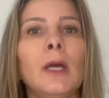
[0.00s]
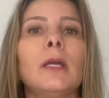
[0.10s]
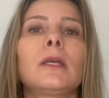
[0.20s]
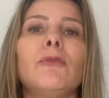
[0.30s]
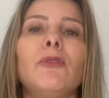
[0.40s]

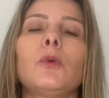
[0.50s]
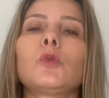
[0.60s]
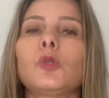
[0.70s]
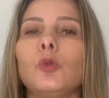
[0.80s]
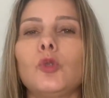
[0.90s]
que foi um
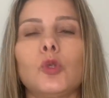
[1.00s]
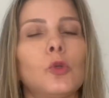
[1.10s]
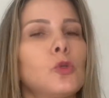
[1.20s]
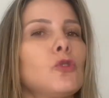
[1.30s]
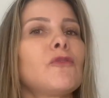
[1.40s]

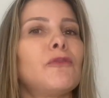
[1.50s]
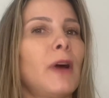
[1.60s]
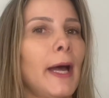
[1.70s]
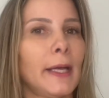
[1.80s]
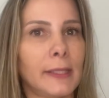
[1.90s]
estudioso de
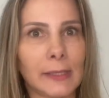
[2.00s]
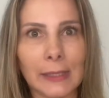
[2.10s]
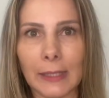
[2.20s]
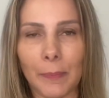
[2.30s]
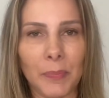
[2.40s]
várias
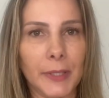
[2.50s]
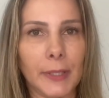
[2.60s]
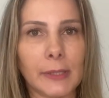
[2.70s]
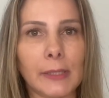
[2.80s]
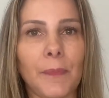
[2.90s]

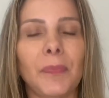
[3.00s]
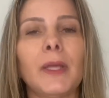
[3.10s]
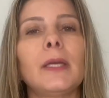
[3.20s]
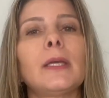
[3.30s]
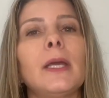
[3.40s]
terapias.
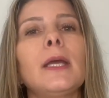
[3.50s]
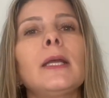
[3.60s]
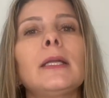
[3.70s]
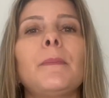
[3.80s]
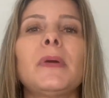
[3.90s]
E
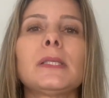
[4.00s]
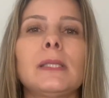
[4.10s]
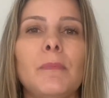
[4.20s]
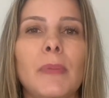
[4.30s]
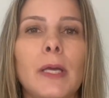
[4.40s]
ele
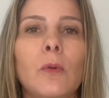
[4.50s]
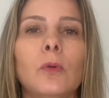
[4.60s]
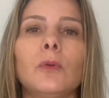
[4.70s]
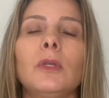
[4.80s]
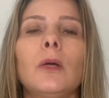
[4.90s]
percebeu
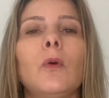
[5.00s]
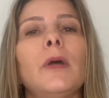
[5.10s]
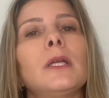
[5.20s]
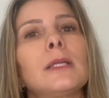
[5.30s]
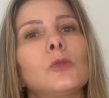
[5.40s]
no
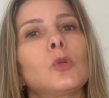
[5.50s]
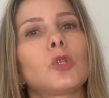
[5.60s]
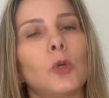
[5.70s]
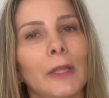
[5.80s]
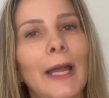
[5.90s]
decorrer da sua
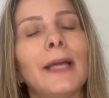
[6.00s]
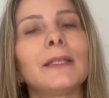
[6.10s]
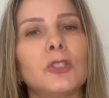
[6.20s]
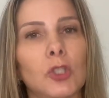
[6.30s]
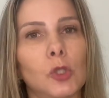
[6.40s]
jornada
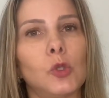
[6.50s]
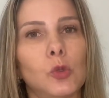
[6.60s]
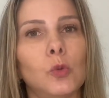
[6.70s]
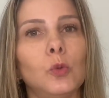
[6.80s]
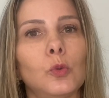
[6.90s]
de
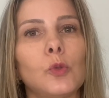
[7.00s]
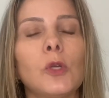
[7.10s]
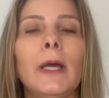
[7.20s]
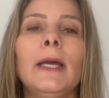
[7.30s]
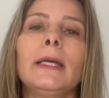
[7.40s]
estudos
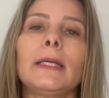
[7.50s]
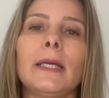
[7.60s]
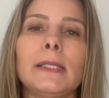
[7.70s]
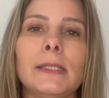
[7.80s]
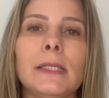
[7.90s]
que
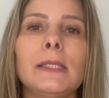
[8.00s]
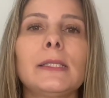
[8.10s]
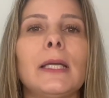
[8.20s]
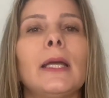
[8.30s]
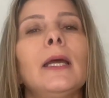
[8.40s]

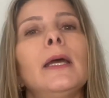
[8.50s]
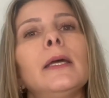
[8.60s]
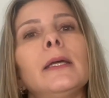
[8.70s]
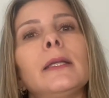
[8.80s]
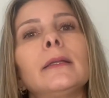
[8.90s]
existem
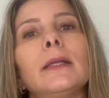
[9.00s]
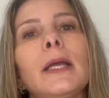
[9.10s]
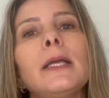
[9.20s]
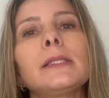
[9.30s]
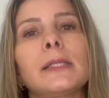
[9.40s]
eh,
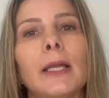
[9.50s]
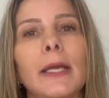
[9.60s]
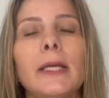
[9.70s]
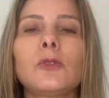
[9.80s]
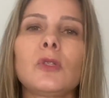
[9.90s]
três
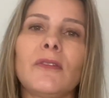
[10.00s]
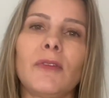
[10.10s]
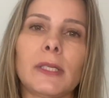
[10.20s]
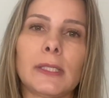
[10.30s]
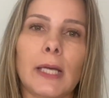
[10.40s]
leis
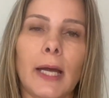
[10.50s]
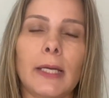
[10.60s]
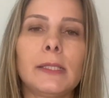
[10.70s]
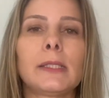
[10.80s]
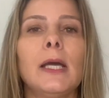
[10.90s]

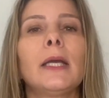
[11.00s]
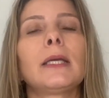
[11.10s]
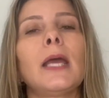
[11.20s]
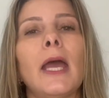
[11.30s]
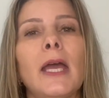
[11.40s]
universais que
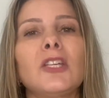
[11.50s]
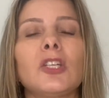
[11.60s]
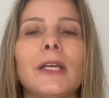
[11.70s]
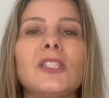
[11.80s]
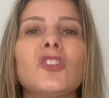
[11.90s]
regem
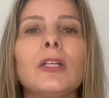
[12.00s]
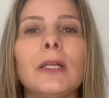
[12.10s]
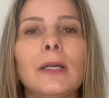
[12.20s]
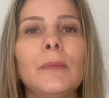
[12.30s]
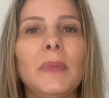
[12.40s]
as
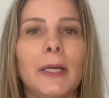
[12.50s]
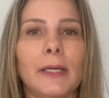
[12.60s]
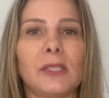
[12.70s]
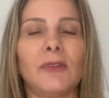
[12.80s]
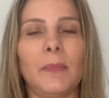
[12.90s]

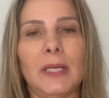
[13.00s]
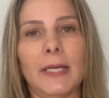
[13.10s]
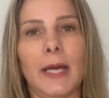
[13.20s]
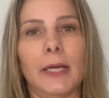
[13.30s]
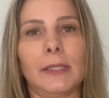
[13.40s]
dinâmicas
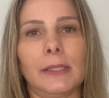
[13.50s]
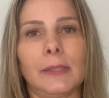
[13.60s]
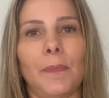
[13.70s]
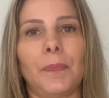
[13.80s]
familiares.